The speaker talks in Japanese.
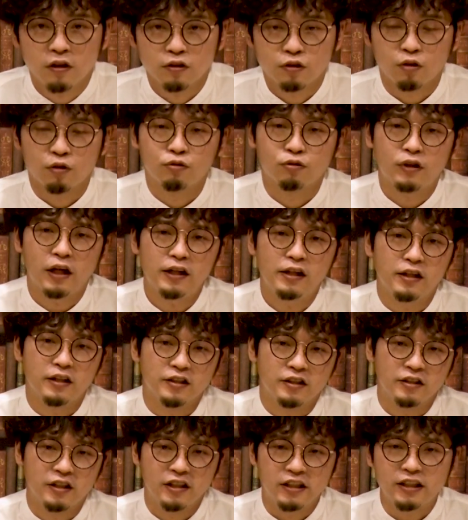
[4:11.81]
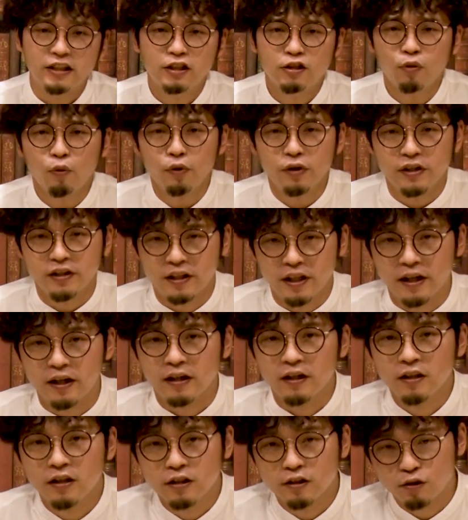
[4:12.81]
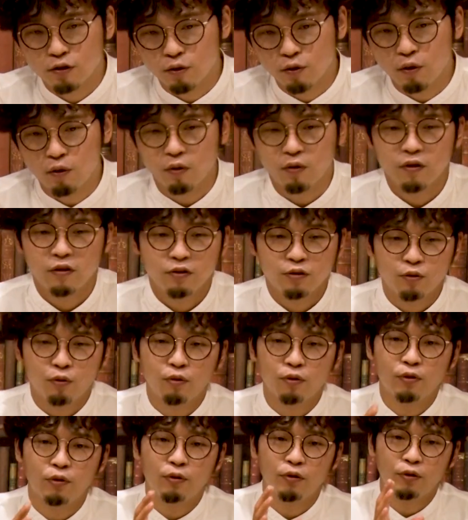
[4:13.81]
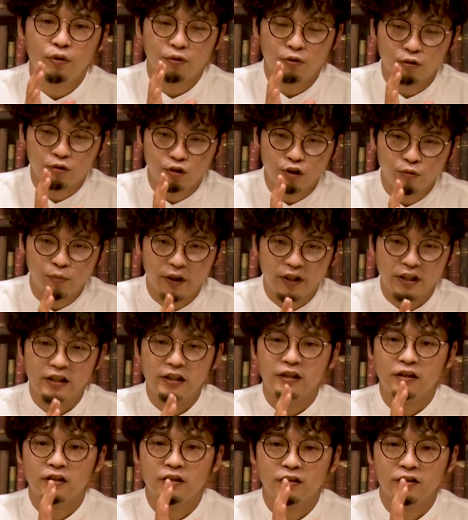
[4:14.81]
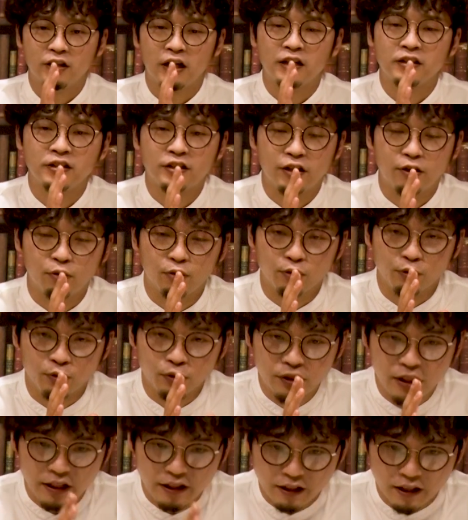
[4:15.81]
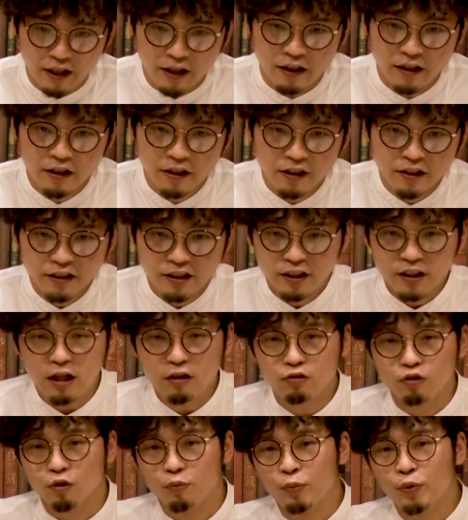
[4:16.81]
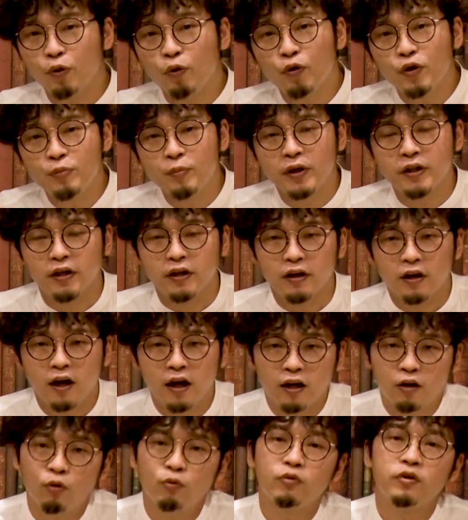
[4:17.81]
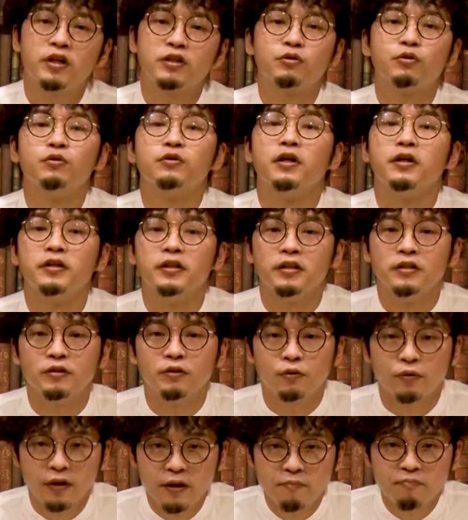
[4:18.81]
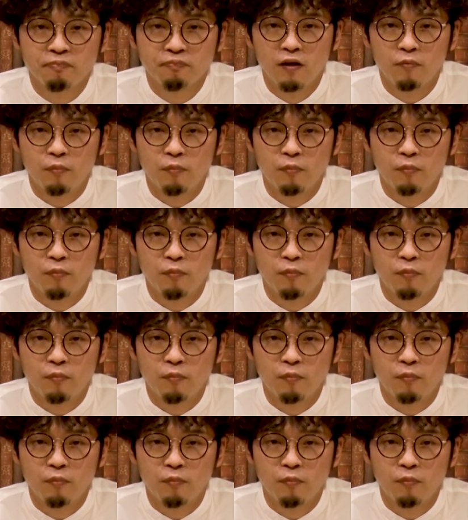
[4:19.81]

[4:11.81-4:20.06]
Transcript: その2人でですね、急いでその農業用の車に男性を乗せて近くの病院まで運んだそうなんですよね。